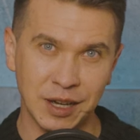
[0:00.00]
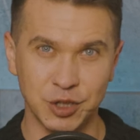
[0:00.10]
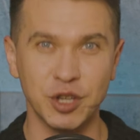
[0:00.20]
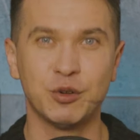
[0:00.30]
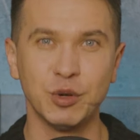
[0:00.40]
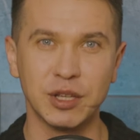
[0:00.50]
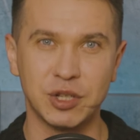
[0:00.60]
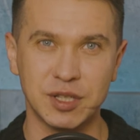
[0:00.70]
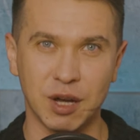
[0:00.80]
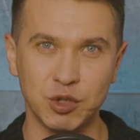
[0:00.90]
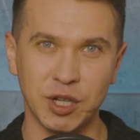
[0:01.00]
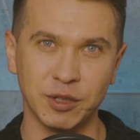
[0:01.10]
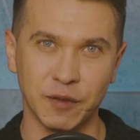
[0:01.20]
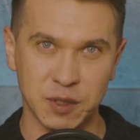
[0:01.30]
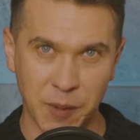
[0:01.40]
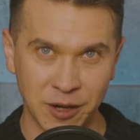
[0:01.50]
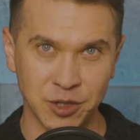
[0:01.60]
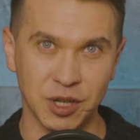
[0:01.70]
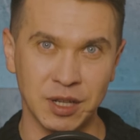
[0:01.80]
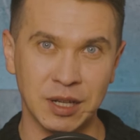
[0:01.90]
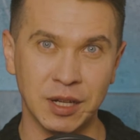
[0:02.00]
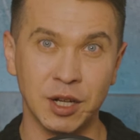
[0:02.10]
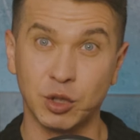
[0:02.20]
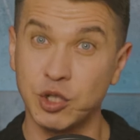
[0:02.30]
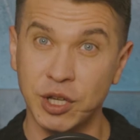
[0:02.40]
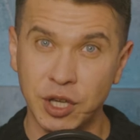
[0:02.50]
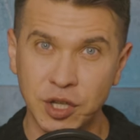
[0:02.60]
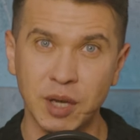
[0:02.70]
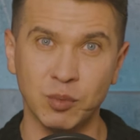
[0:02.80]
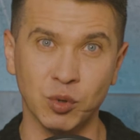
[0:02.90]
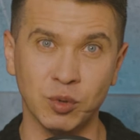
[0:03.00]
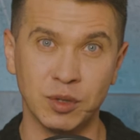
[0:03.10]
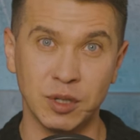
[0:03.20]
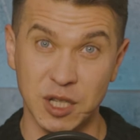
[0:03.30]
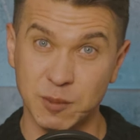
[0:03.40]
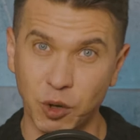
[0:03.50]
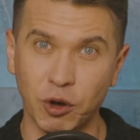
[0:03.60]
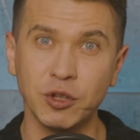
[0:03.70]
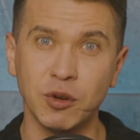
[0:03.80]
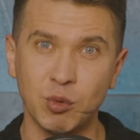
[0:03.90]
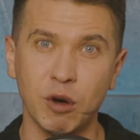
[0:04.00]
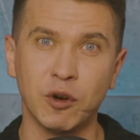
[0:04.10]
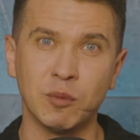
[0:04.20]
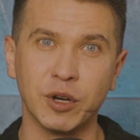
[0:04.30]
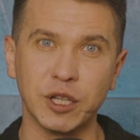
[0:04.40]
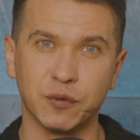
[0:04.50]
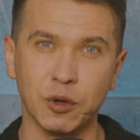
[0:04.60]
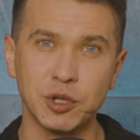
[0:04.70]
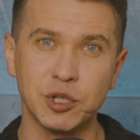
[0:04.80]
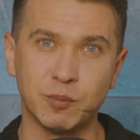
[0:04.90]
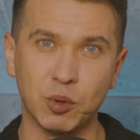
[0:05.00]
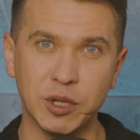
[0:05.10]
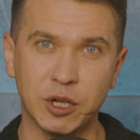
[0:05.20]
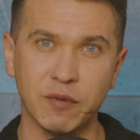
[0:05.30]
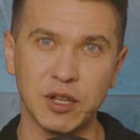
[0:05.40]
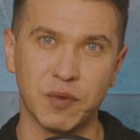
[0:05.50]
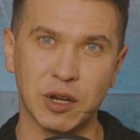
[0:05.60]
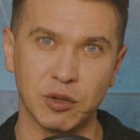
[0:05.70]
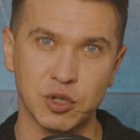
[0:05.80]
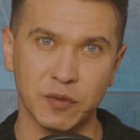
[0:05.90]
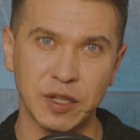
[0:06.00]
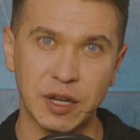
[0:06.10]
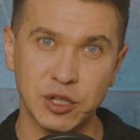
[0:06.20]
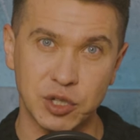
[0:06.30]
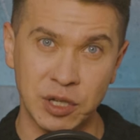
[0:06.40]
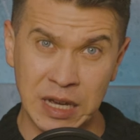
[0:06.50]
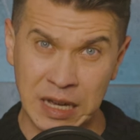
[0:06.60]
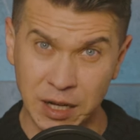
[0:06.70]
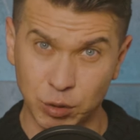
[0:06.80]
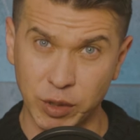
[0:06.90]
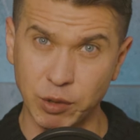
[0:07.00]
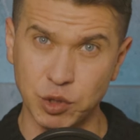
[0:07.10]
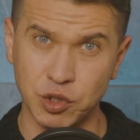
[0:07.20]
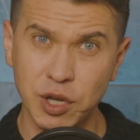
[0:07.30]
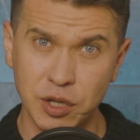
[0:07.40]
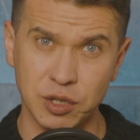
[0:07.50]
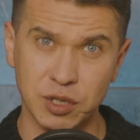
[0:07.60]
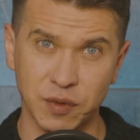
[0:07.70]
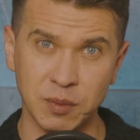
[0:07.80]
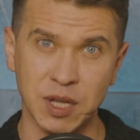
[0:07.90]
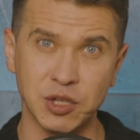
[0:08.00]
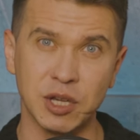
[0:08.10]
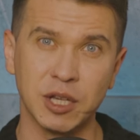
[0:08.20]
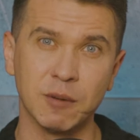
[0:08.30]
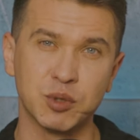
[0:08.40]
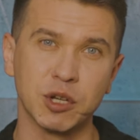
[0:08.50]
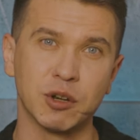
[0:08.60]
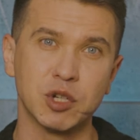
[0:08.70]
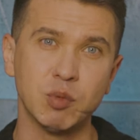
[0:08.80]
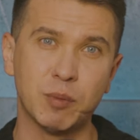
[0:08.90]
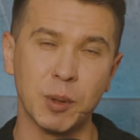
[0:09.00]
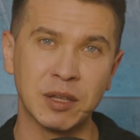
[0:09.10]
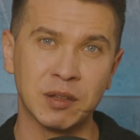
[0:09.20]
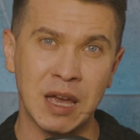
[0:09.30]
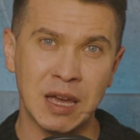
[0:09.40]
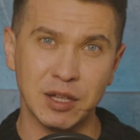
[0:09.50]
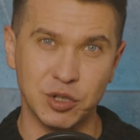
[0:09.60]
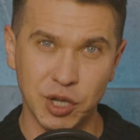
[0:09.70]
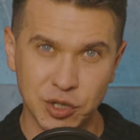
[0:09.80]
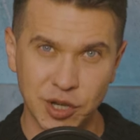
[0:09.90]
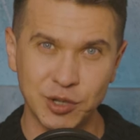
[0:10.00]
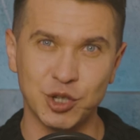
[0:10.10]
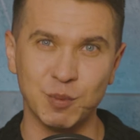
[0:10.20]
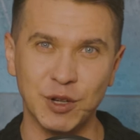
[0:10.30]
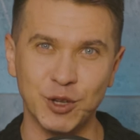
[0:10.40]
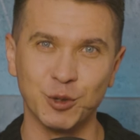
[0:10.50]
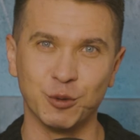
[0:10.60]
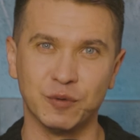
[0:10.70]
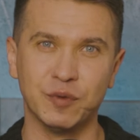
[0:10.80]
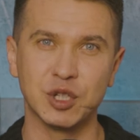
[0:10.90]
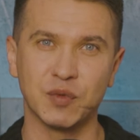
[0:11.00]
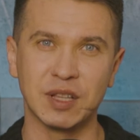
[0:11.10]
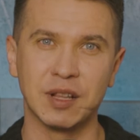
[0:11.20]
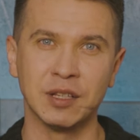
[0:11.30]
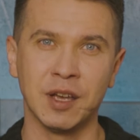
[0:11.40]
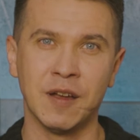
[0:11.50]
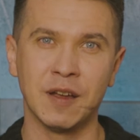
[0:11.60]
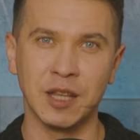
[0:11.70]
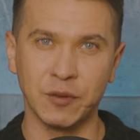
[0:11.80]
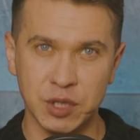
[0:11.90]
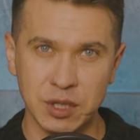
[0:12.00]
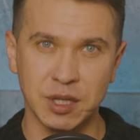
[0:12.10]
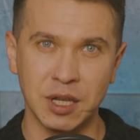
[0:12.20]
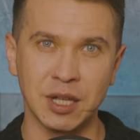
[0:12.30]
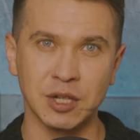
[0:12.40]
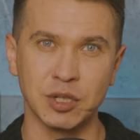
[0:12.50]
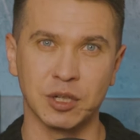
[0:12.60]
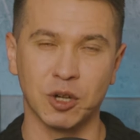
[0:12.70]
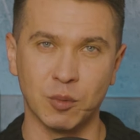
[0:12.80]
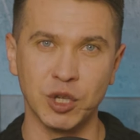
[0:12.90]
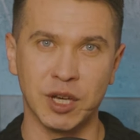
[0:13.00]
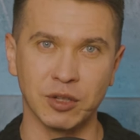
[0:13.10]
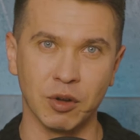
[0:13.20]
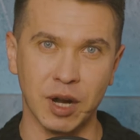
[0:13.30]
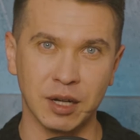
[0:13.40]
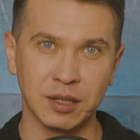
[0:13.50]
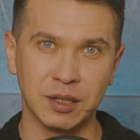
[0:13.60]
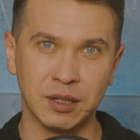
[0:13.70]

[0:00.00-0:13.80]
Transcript: Dziękuję Ci za udzielone wsparcie. To dzięki niemu ze spokojną głową mogę tworzyć i publikować wartościowe treści, które już dziś swym zasięgiem przekroczyły ponad 10 milionów wyświetleń na wszystkich naszych komunikatorach.